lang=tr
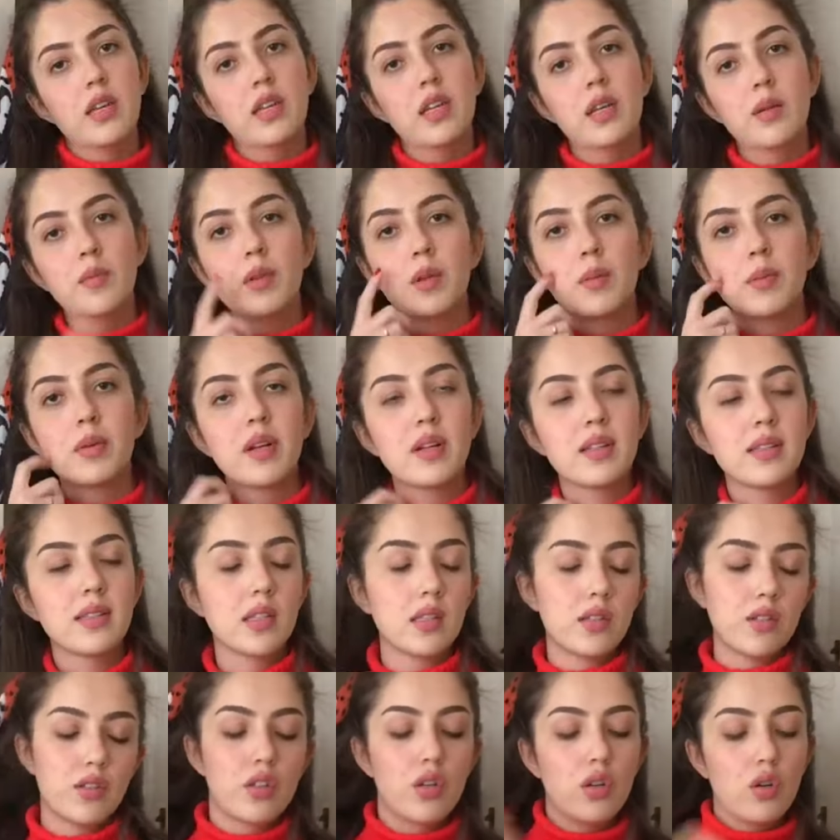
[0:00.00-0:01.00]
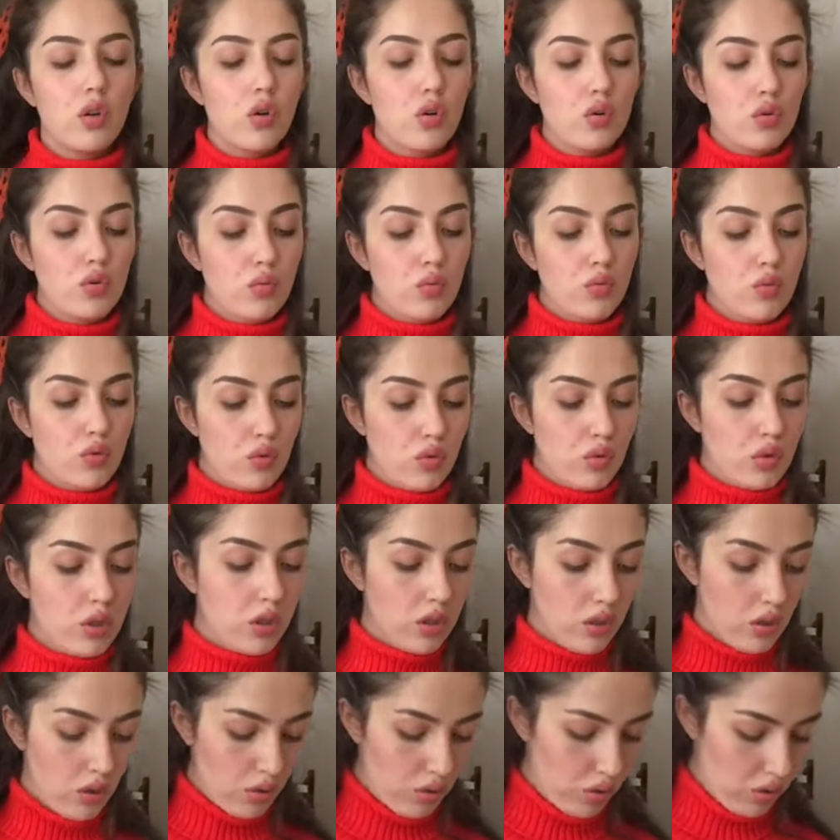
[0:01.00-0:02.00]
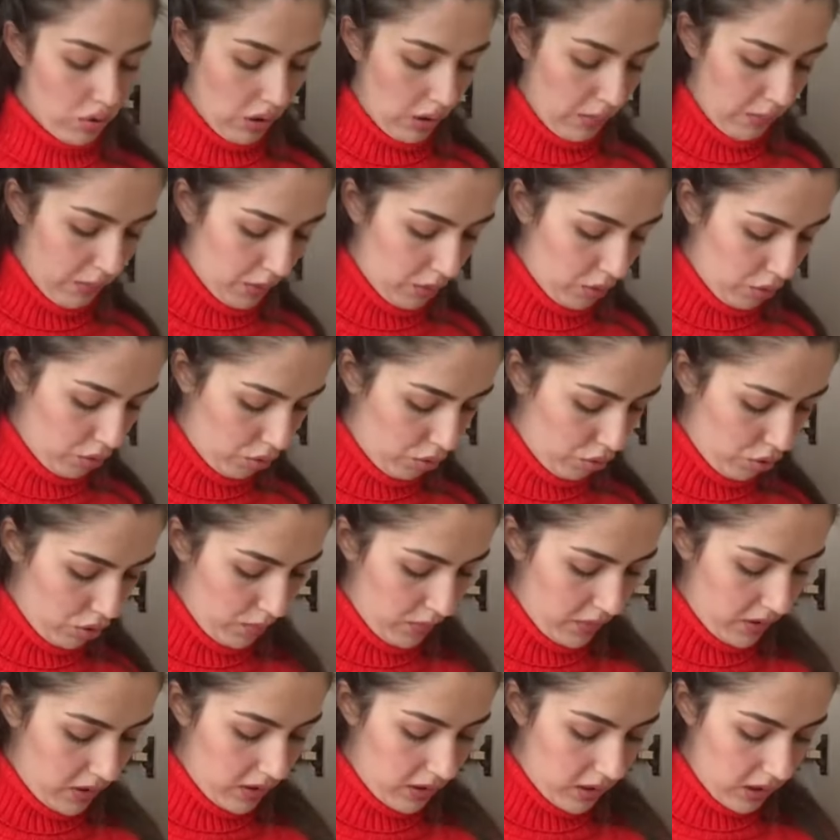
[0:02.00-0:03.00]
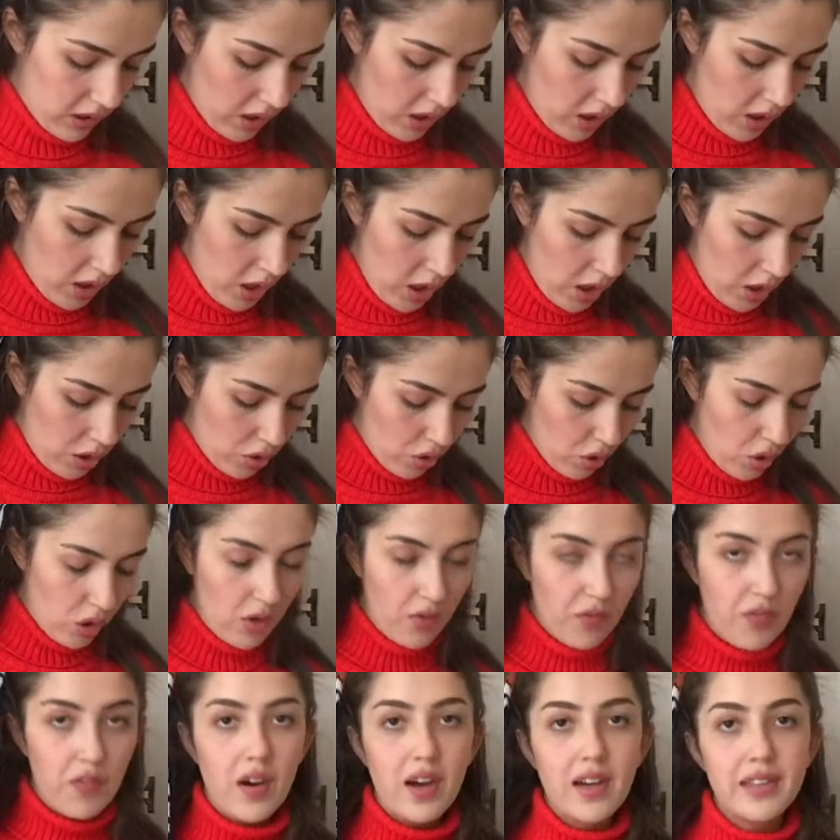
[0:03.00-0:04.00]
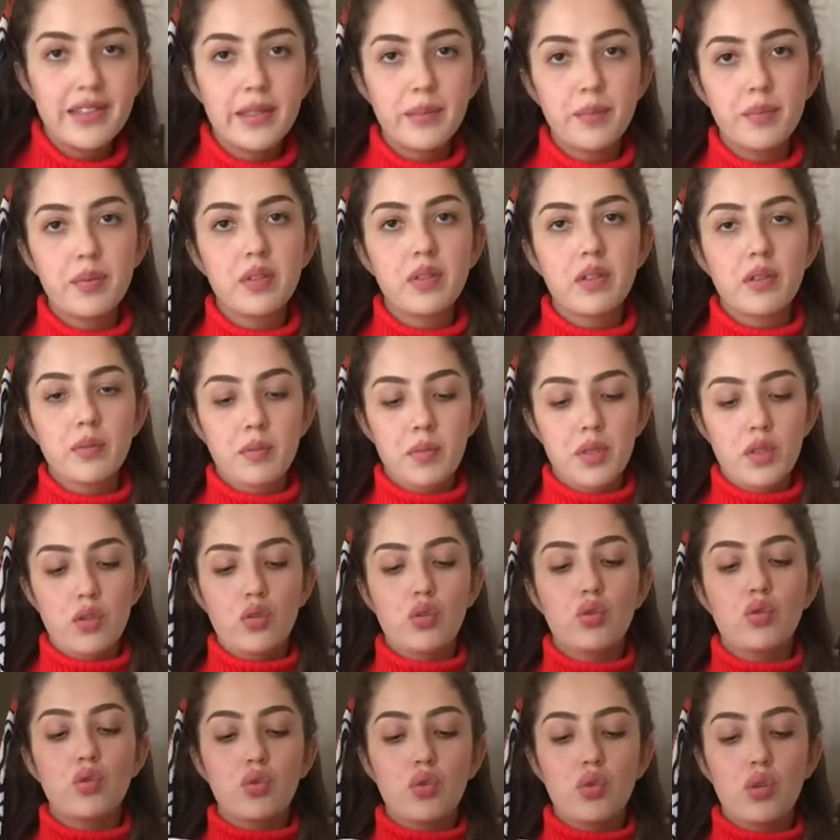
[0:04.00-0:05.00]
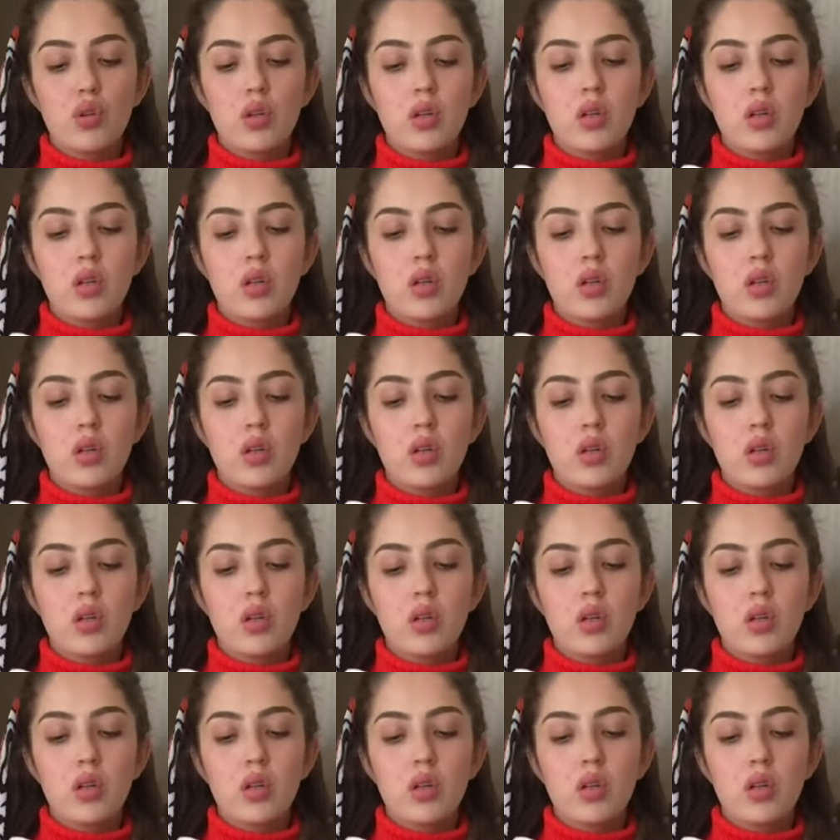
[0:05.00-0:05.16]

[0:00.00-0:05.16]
hem de biraz satışa koyduğum ürünleri göstermek istiyorum size. Şöyle Fine Apple'ın meşhur